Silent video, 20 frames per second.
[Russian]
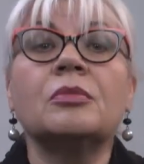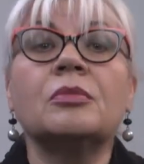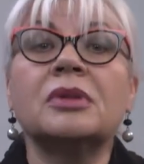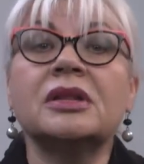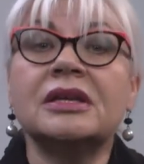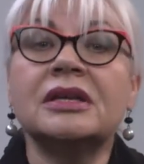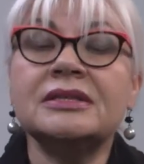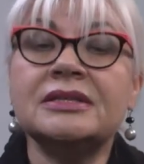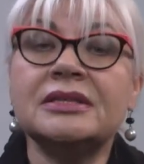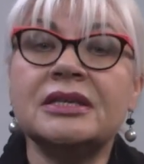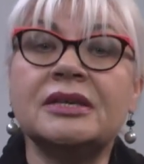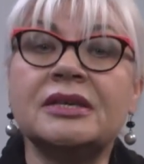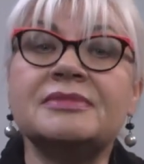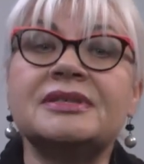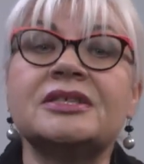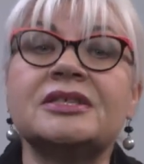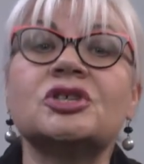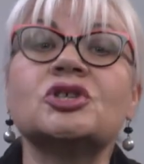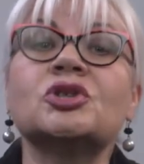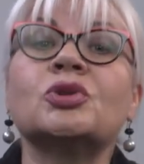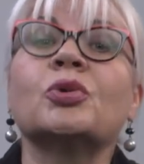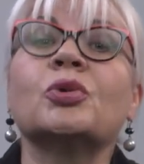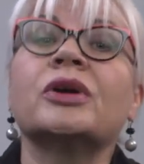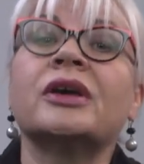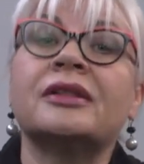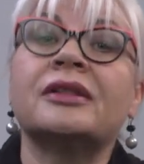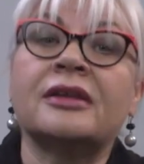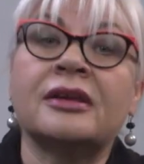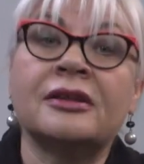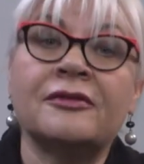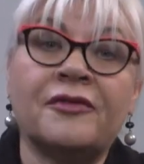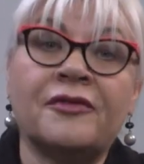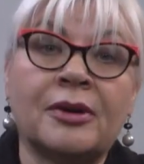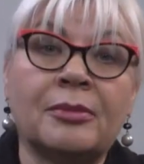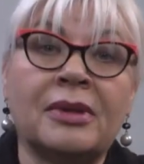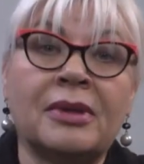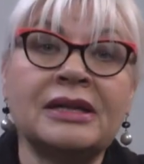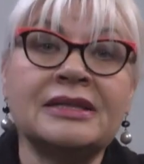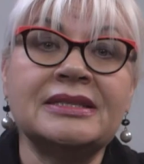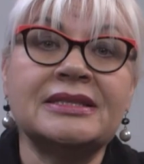Мы надеемся, что эта
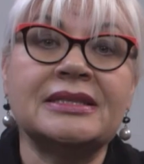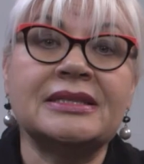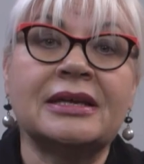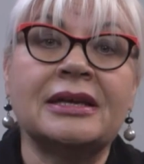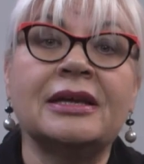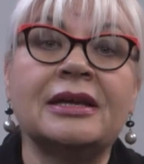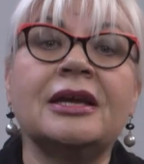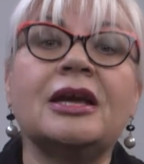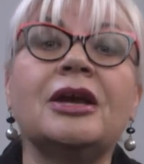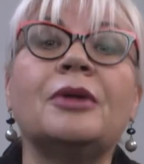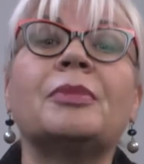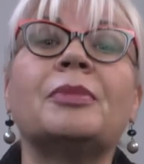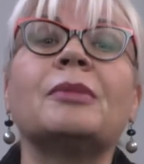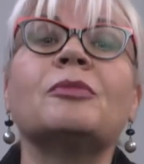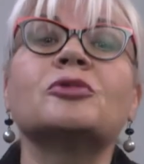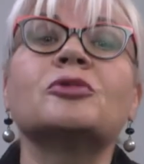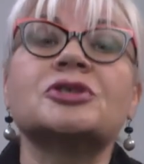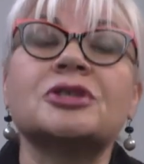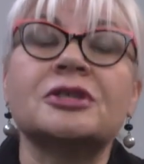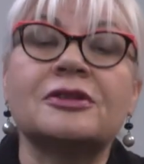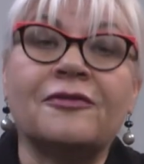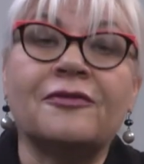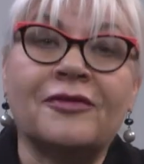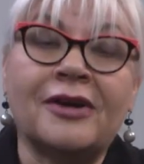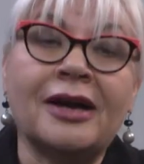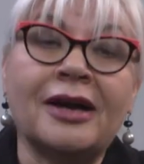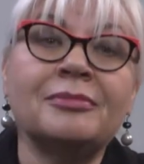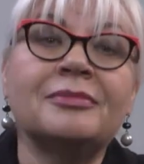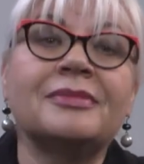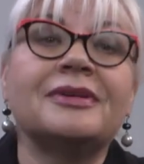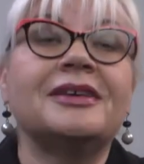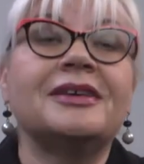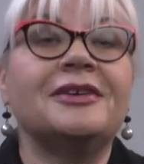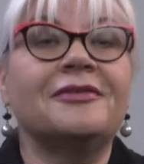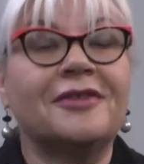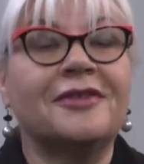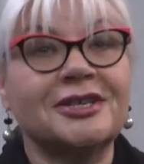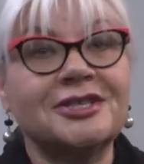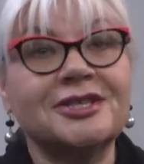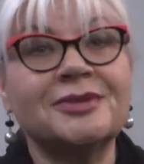информация поможет вам
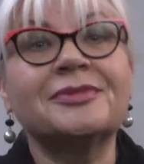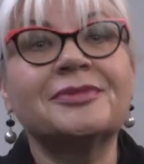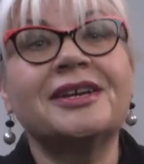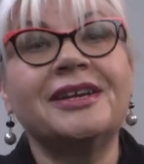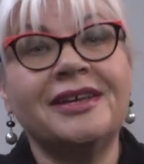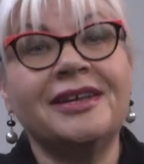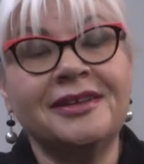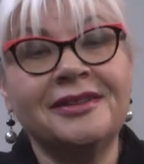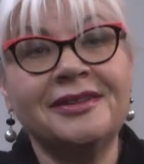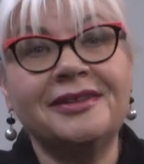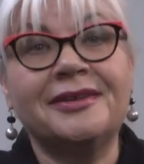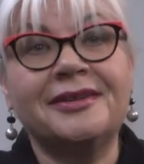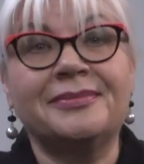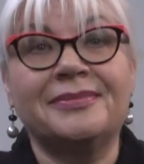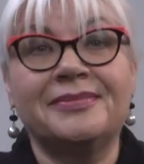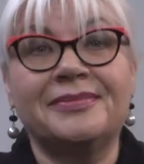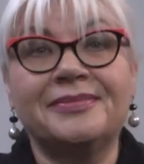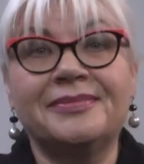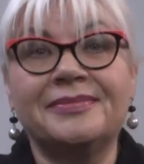и вашим клиентам.